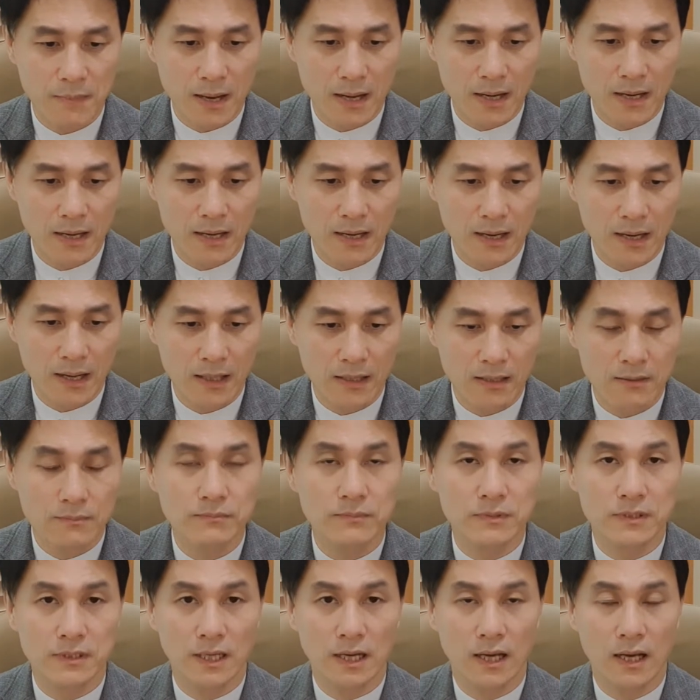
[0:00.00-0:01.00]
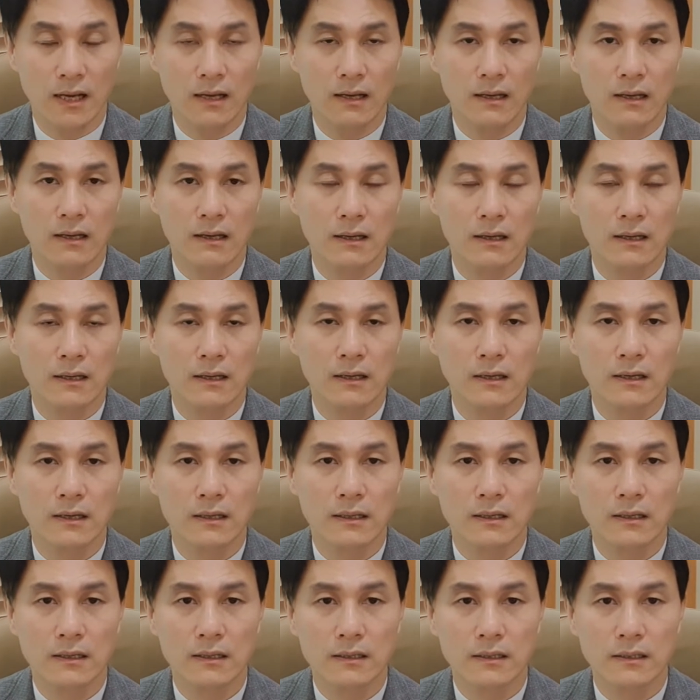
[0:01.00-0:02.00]
말라입니다.
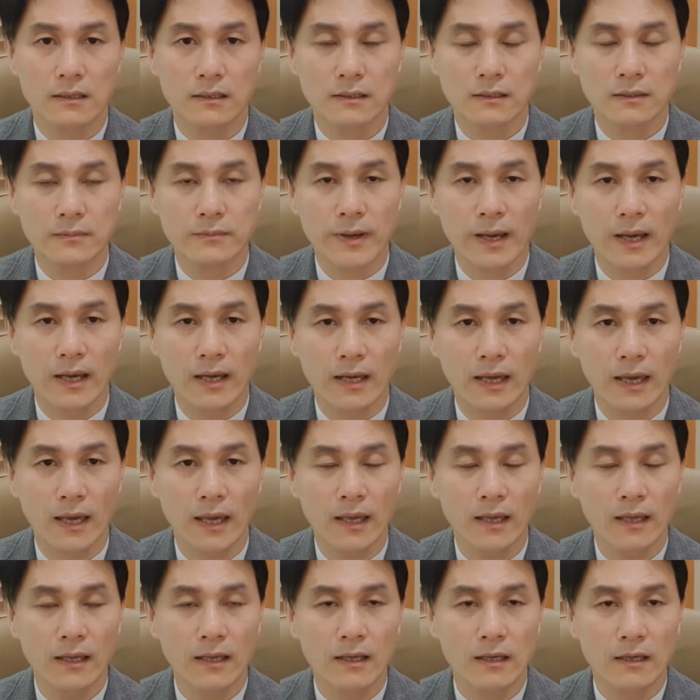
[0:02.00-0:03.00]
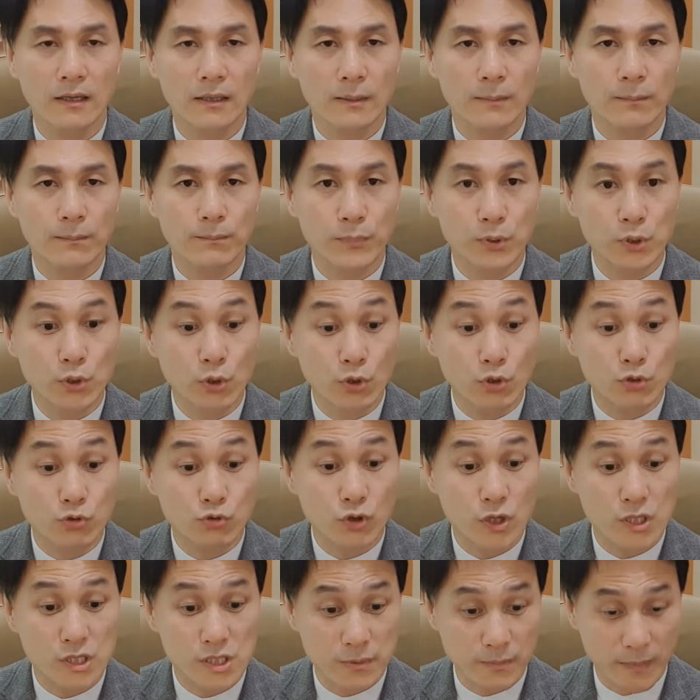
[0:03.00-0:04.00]
음행에
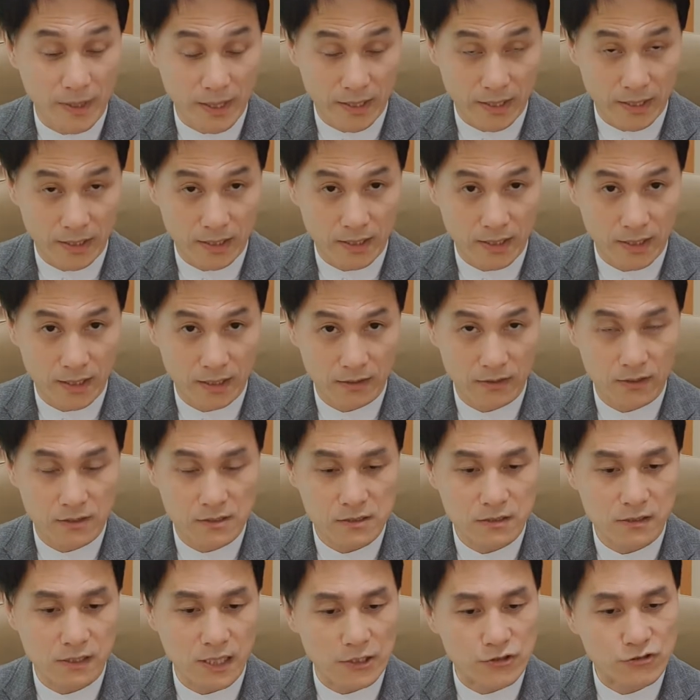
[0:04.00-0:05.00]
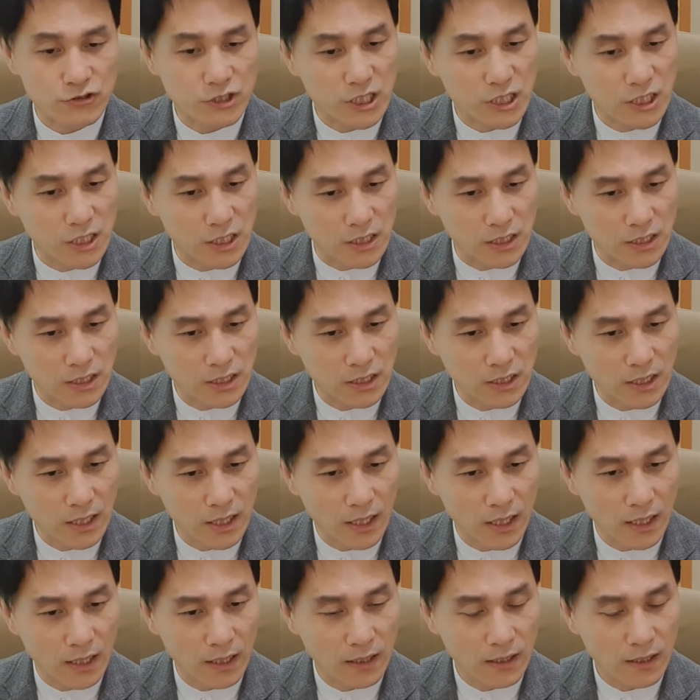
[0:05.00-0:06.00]
미혹되지 말아라. 이것을 아주
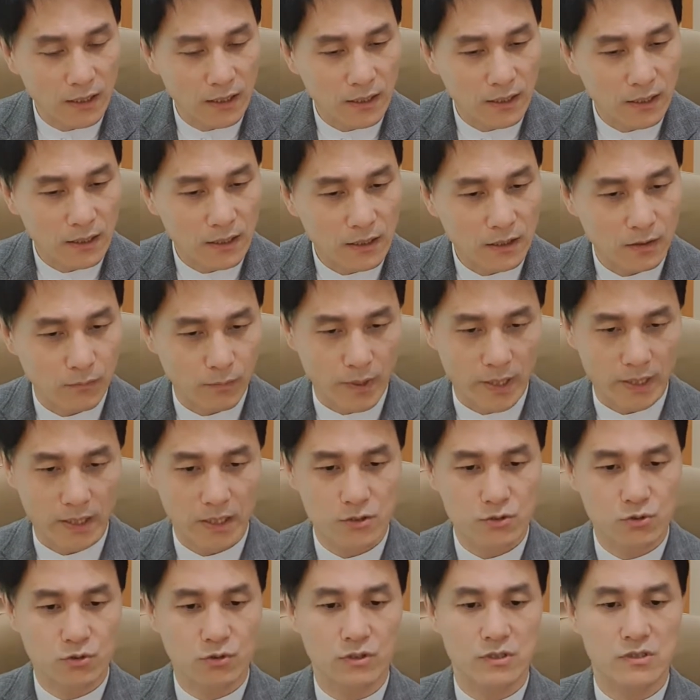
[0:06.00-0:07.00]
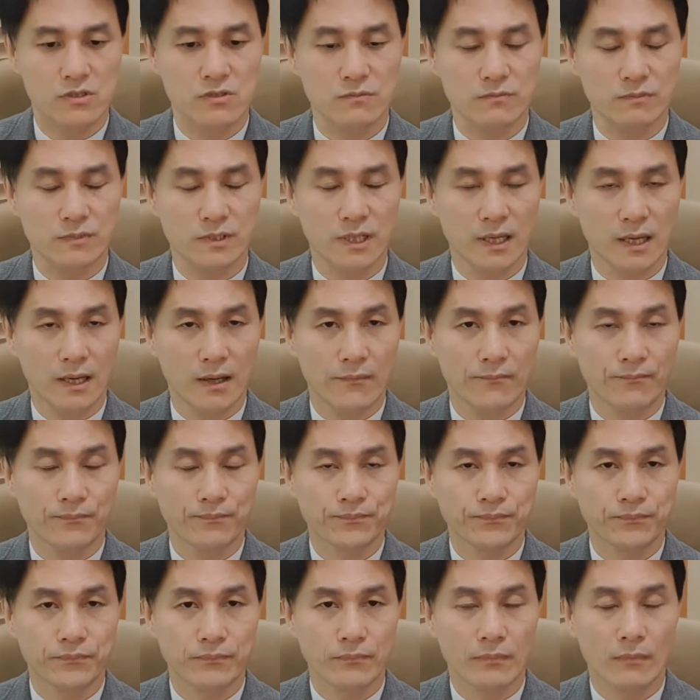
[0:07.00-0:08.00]
길게 말해주고 있습니다.
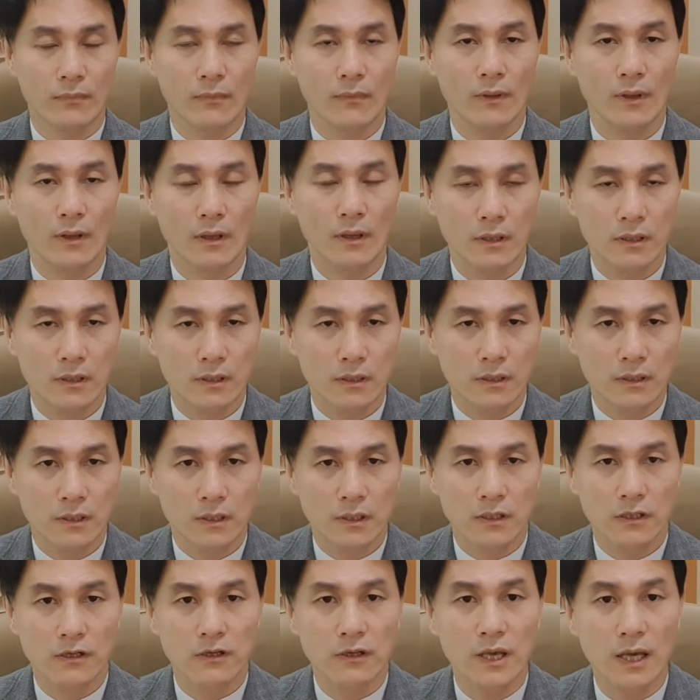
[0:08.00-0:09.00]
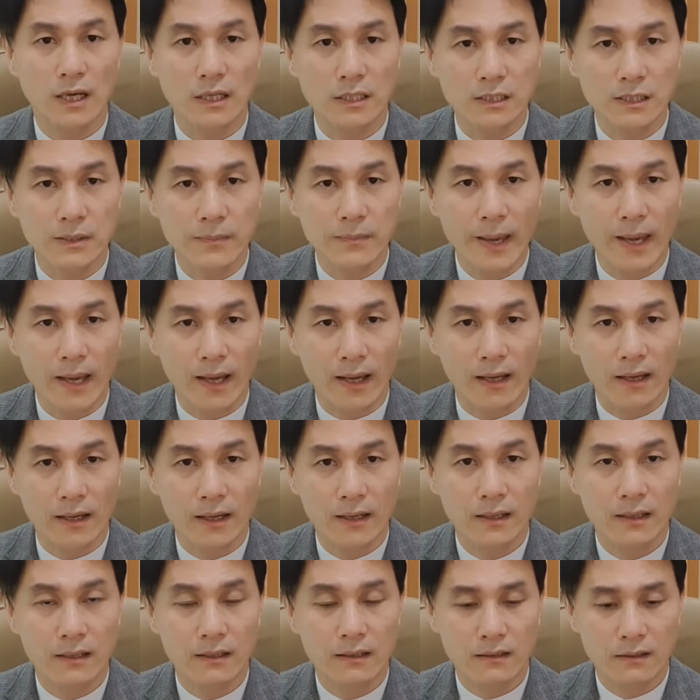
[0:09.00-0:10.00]
이렇게 음행,
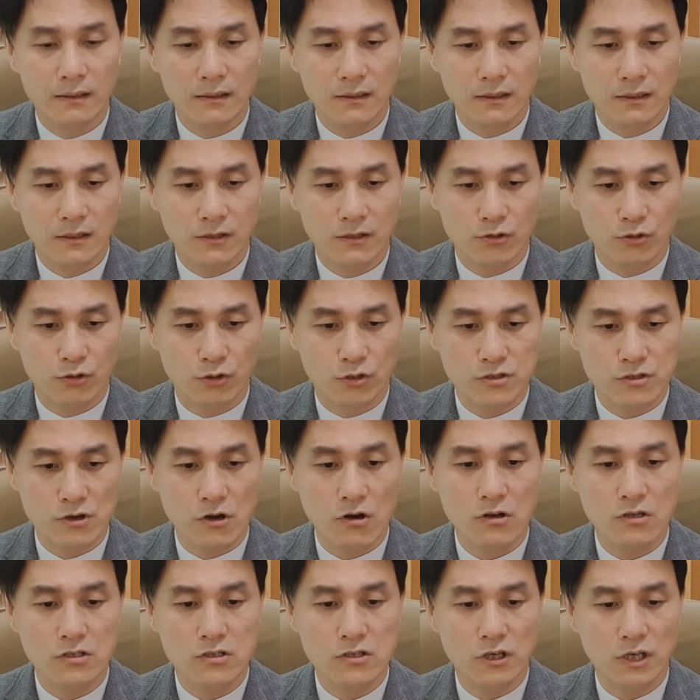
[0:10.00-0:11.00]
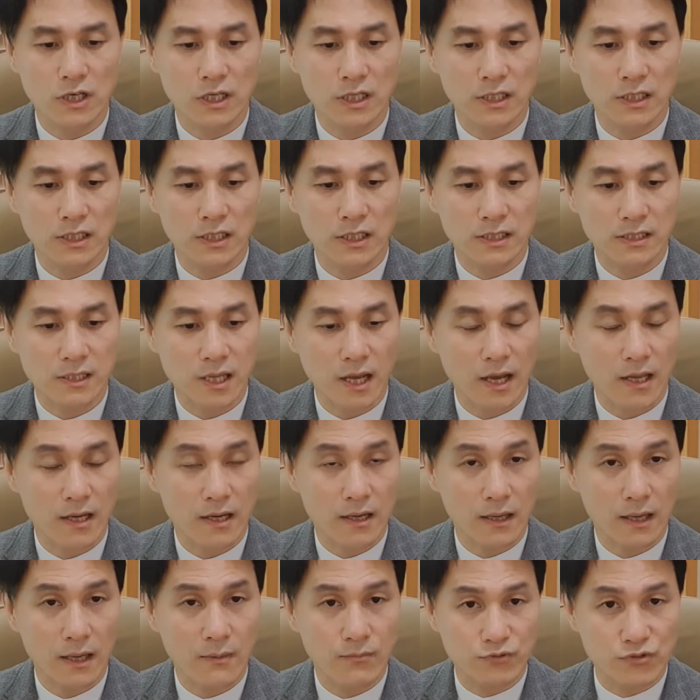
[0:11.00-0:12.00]
그리고 성적인 이
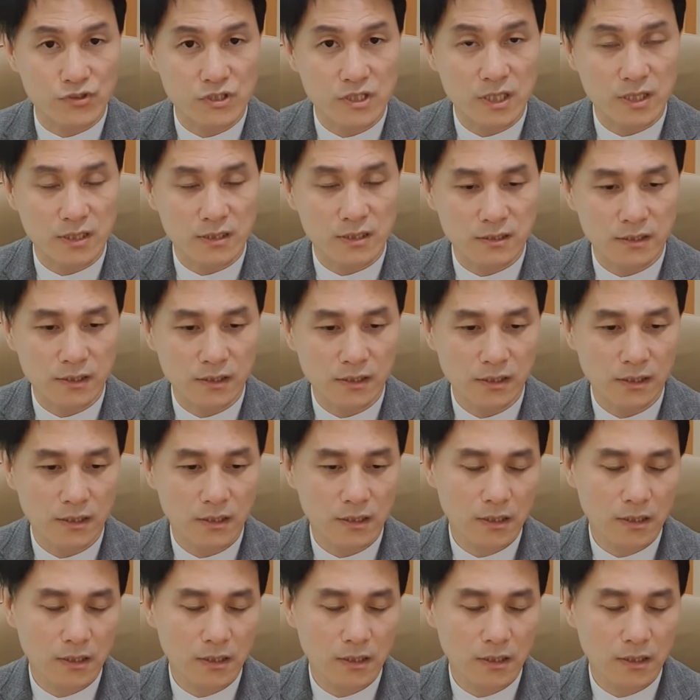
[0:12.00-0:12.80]
타락의 문제들,